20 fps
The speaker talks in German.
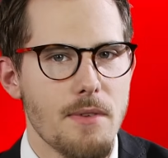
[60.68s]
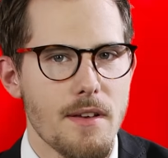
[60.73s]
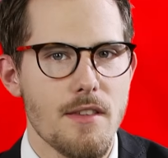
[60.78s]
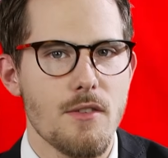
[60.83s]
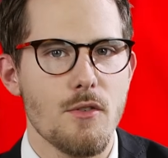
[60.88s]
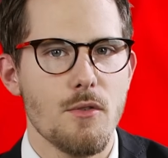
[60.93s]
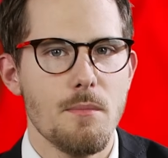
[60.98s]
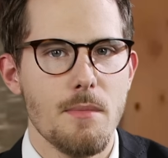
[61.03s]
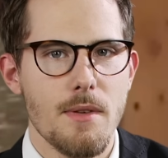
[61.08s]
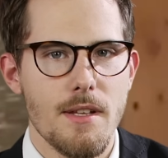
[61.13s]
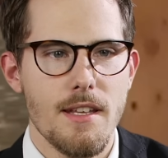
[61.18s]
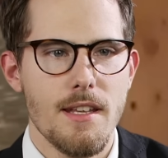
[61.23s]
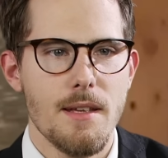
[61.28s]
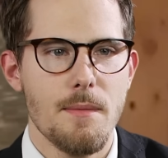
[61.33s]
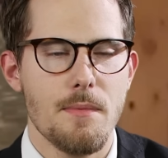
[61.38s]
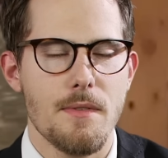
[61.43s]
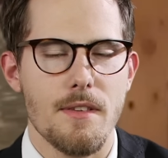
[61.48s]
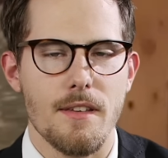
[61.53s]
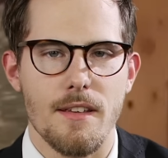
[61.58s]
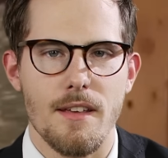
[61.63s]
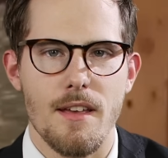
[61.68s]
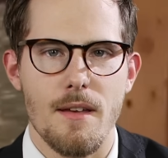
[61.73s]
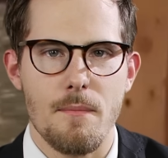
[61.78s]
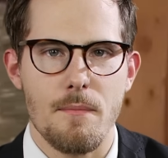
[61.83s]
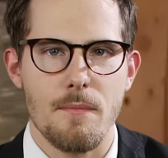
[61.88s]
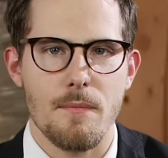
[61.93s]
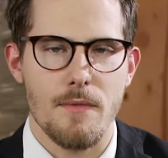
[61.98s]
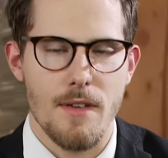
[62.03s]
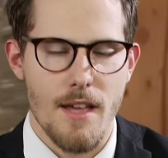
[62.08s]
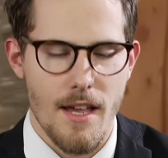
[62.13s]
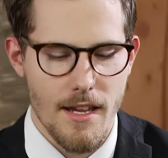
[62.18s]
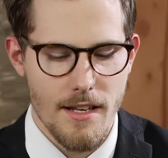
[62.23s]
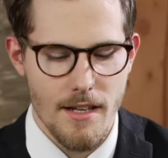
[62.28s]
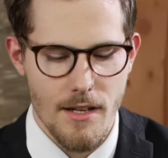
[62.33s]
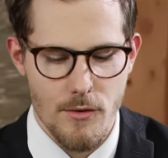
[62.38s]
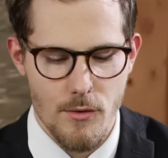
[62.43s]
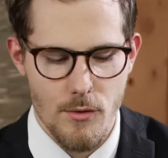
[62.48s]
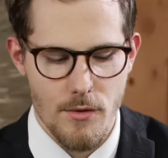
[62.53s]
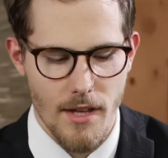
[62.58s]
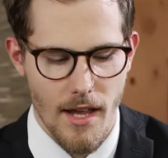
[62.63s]
was ist unbeliebt? Ähm, wir
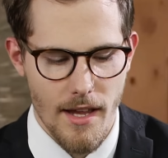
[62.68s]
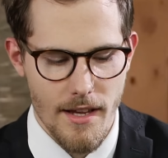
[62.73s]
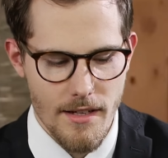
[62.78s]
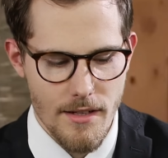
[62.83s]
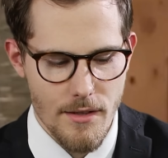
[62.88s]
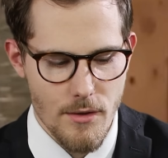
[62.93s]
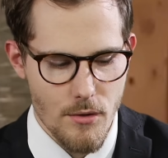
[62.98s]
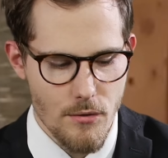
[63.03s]
reden natürlich eigentlich